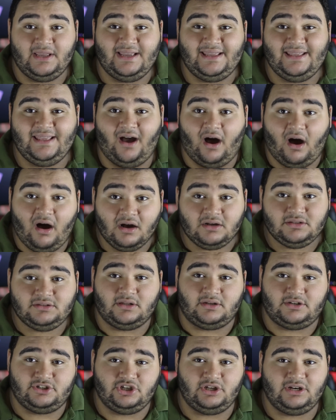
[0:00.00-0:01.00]
هي
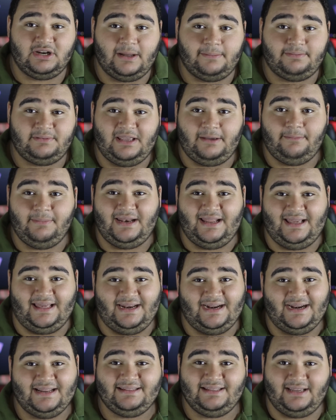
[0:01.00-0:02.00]
اكتر شركه بتعمل
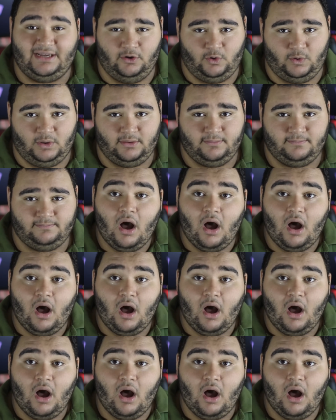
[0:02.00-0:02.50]
اعلانات حلوه